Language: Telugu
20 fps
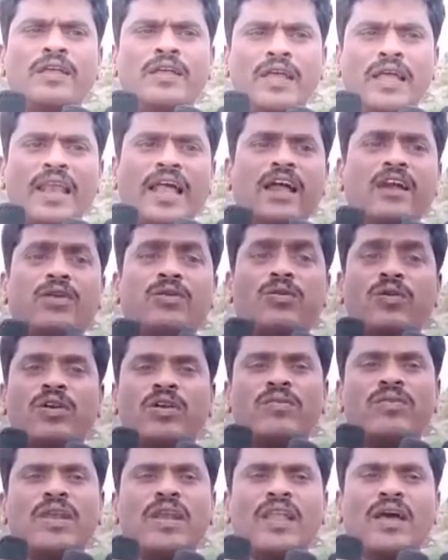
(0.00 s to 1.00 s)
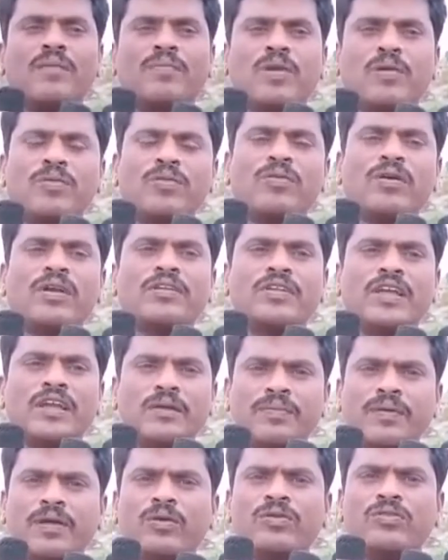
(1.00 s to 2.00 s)
ఇలాంటి ఓటి వల్ల ప్రభుత్వాన్ని చెడ్డ
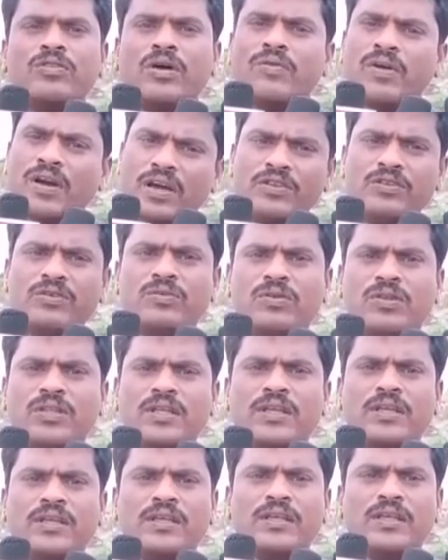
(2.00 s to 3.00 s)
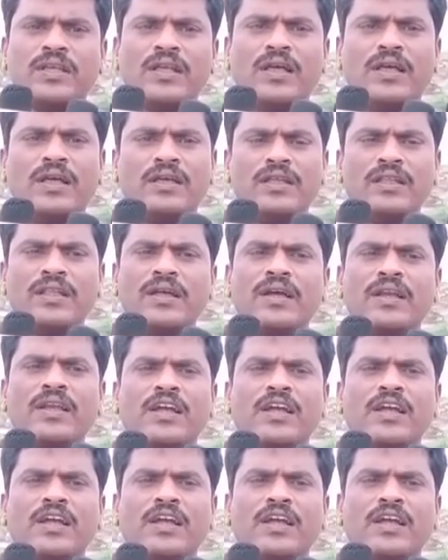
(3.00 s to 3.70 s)
పేరు వచ్చే అవకాశం ఉంది ఎందుకంటే